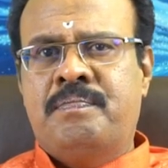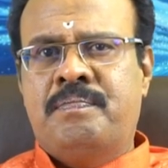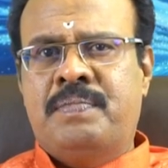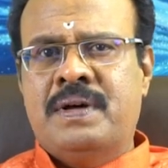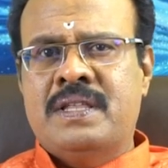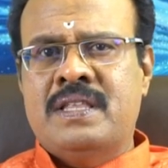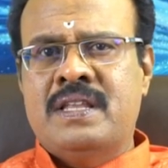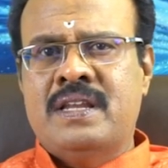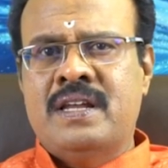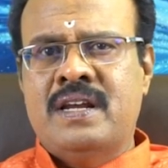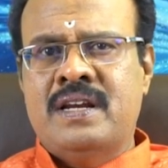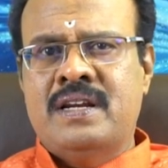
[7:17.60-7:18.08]

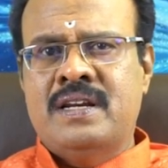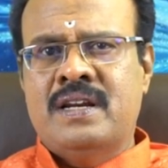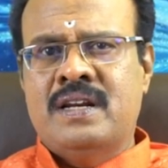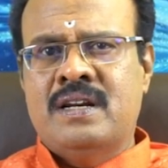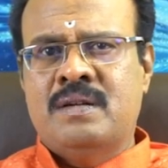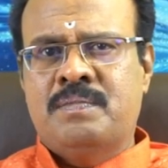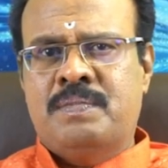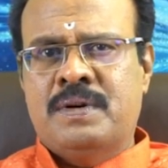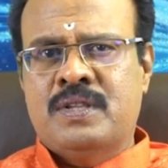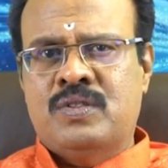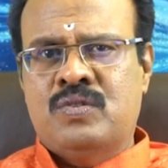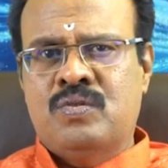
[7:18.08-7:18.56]
பதினேழு
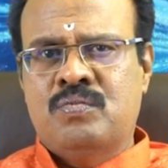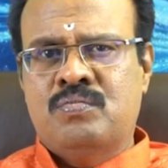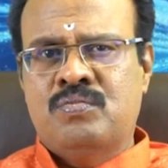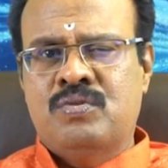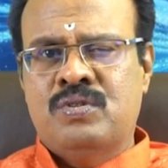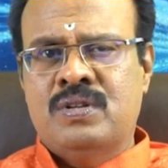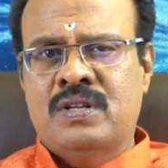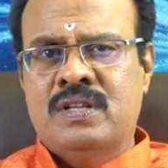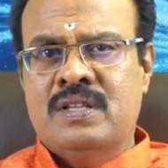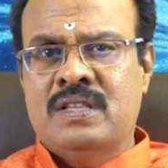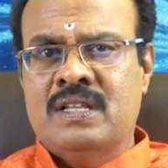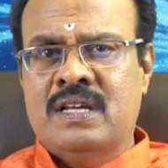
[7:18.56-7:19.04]
ஏழு
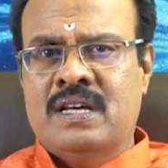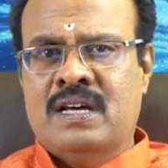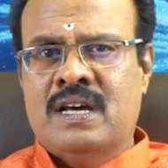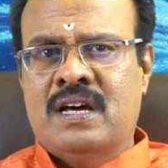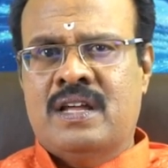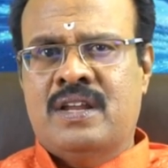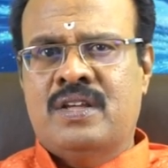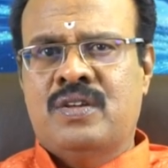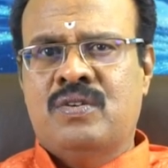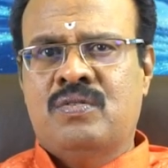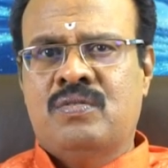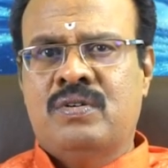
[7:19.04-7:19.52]
பத்தொம்போதுலேருந்து
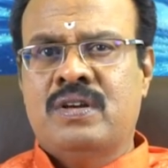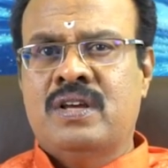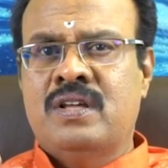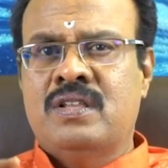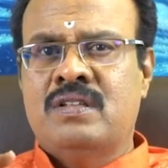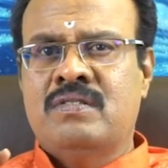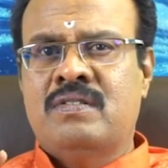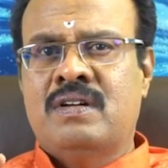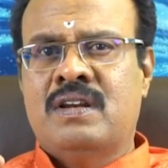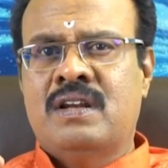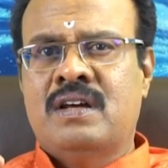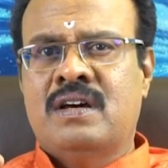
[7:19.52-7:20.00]
கரையும் எது
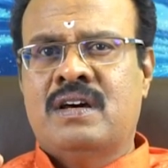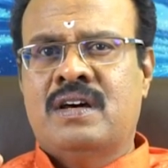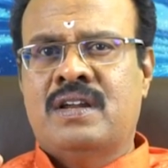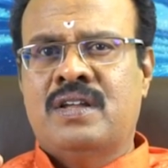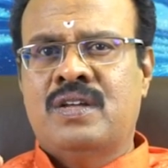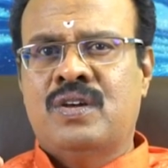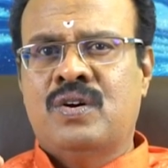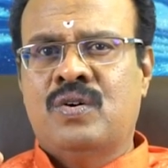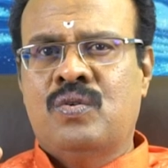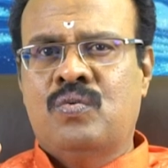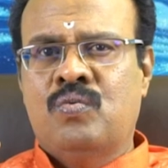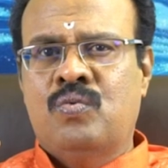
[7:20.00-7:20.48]
வரலும்
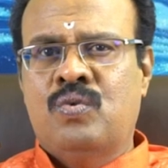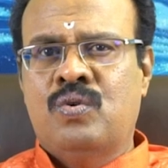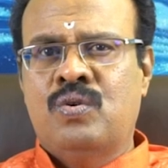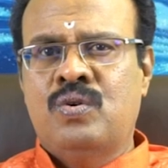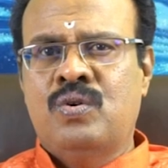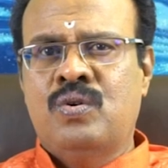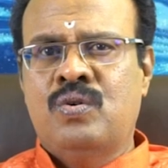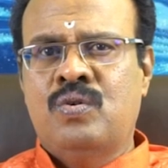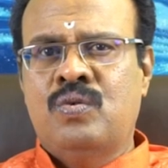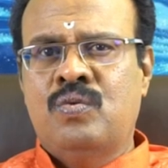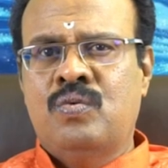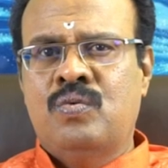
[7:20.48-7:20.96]
கரையும்
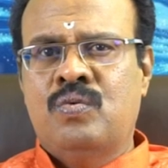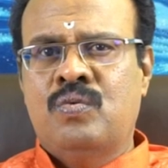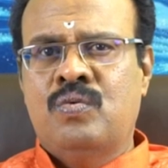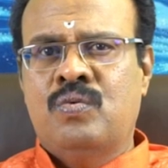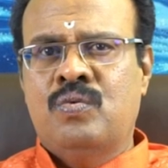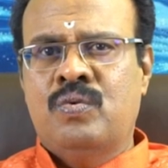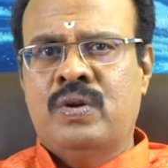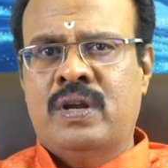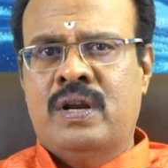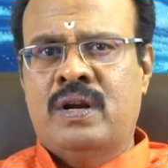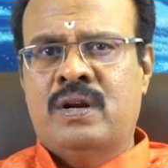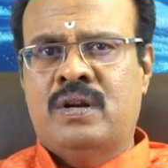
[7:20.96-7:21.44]
ஒன்று
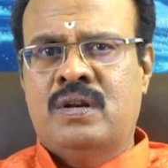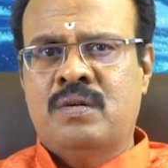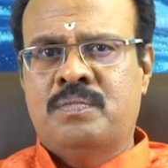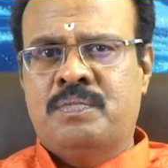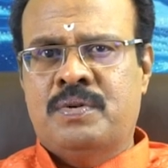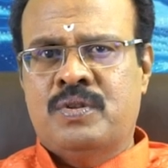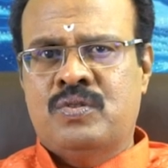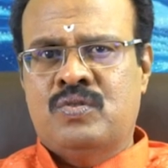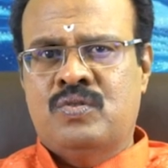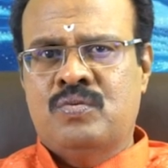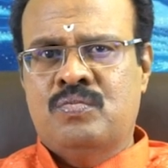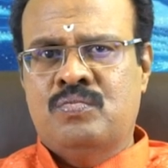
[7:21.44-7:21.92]
எட்டு
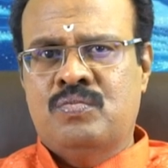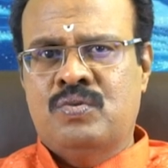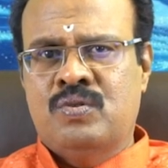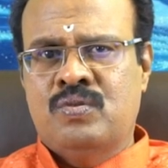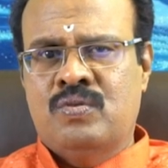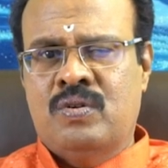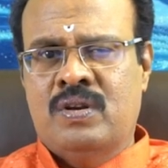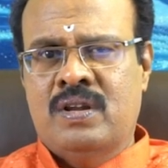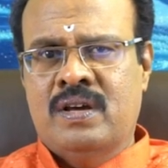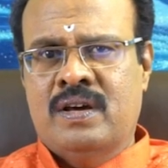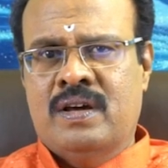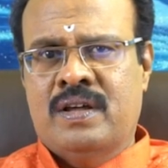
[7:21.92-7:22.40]
பத்தொம்போது
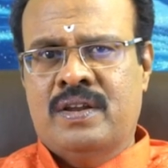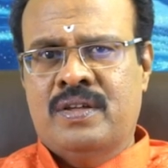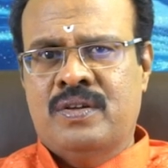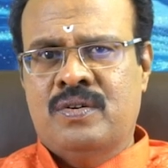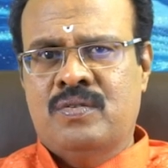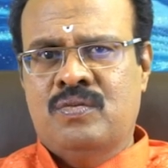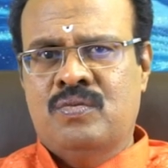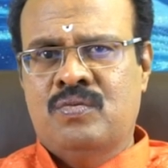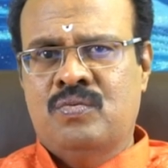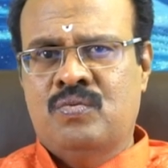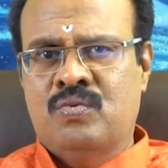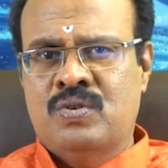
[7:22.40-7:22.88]
வரலும்
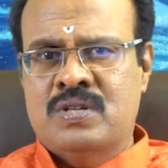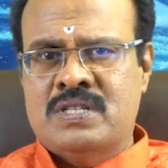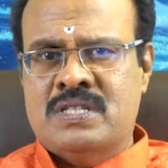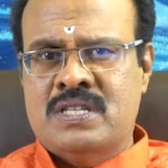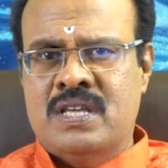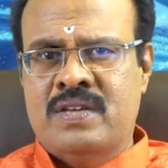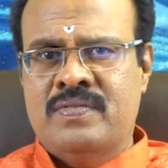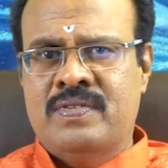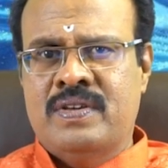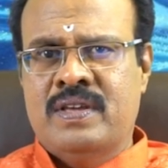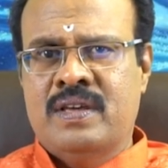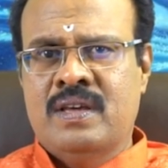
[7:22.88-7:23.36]
கரையும் உங்கள்
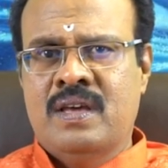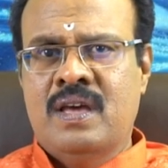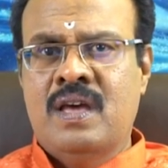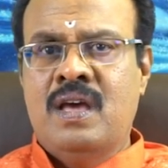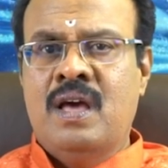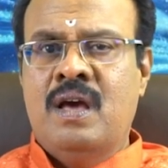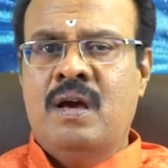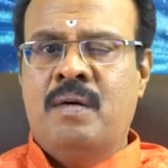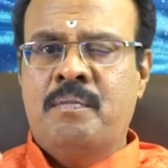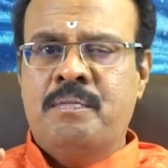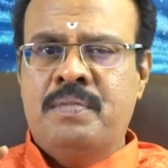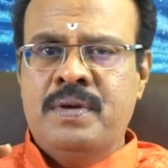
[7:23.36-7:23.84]
சேவிங்
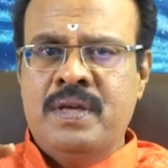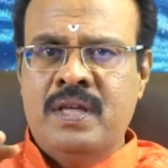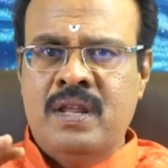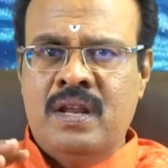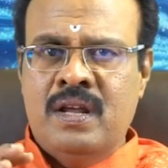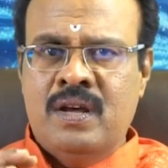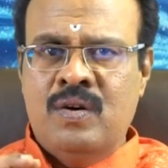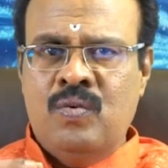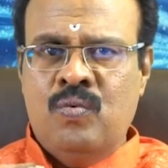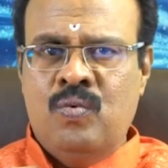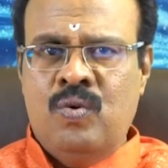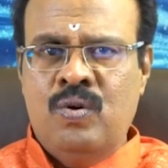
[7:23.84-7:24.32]

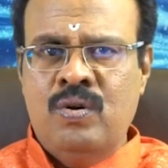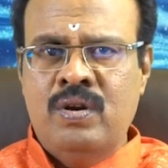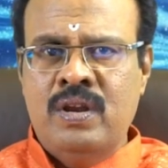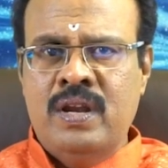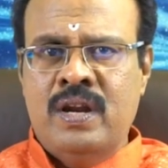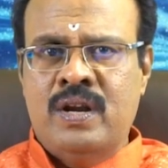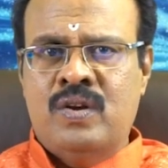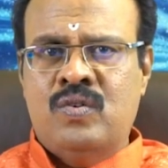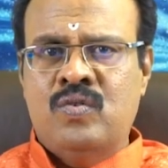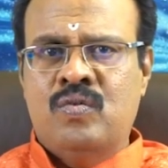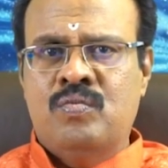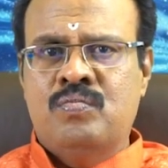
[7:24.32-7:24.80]
பிறகு ஒன்று
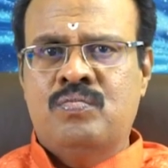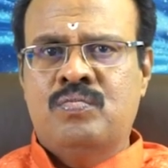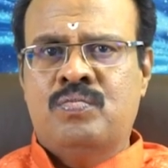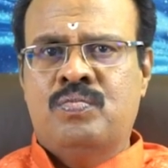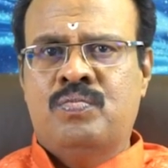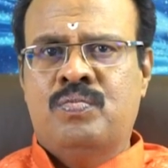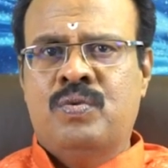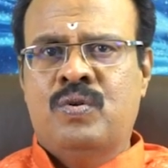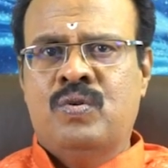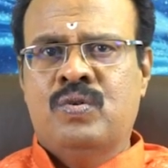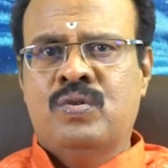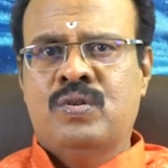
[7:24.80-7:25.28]
எட்டு
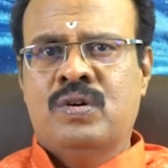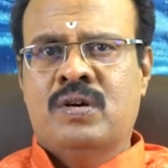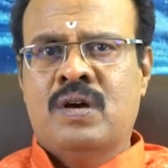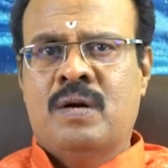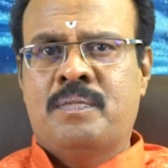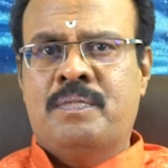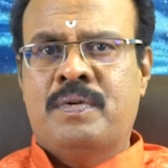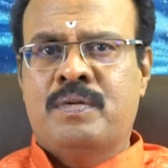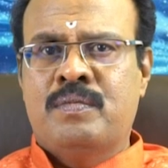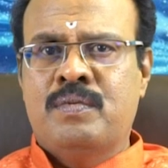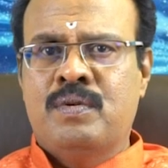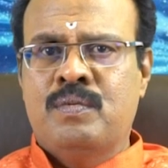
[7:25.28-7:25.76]
ஒம்போதுக்கு
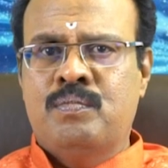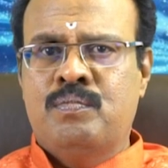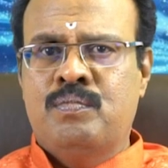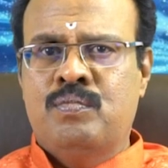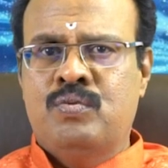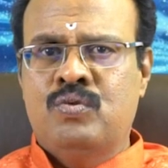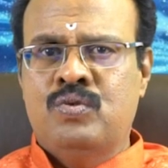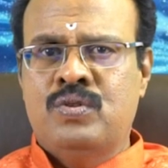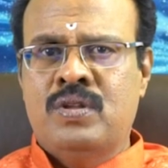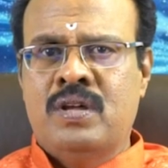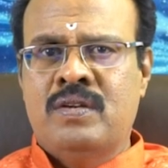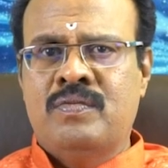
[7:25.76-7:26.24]
அப்புறமா
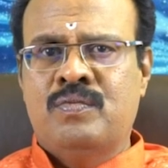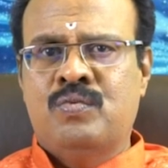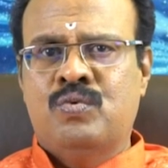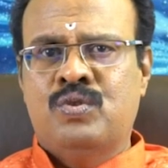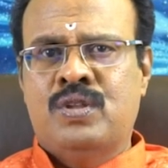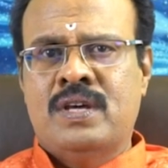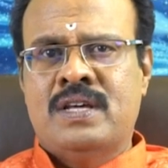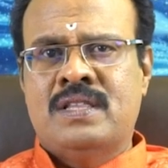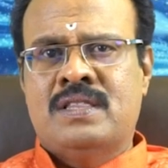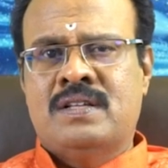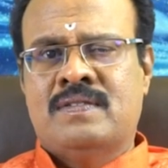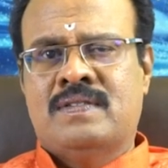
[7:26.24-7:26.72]
புதன்
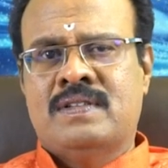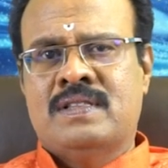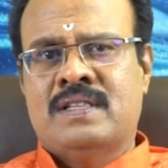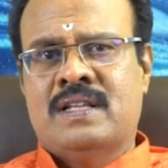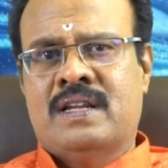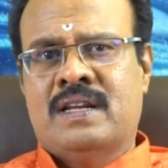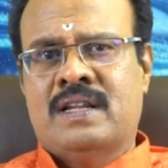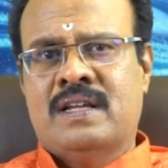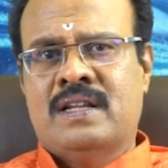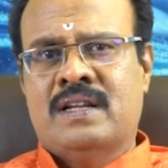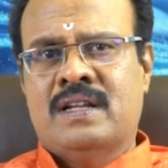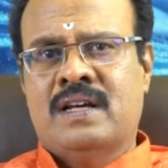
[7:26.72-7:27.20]
உதயத்துக்கு
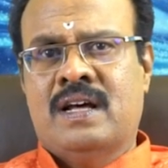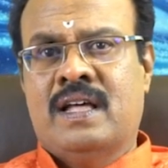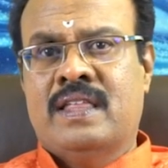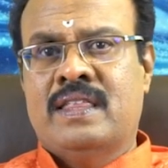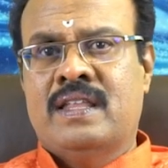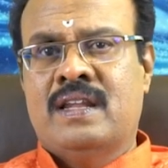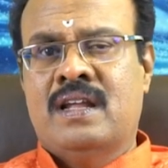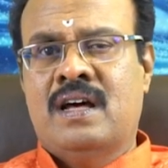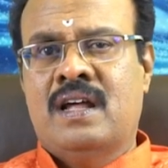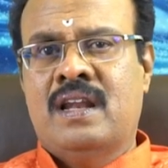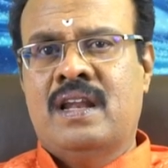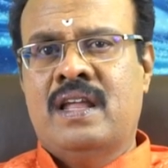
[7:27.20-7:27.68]
வந்துடுறாரு
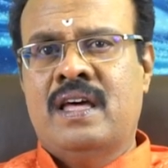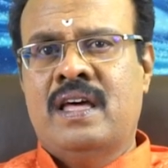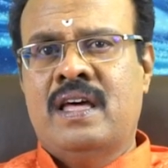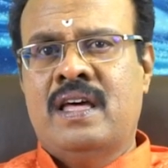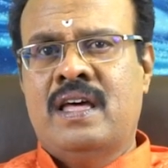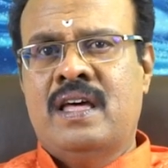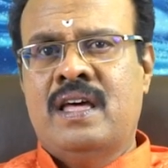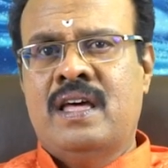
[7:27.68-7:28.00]
அதனால்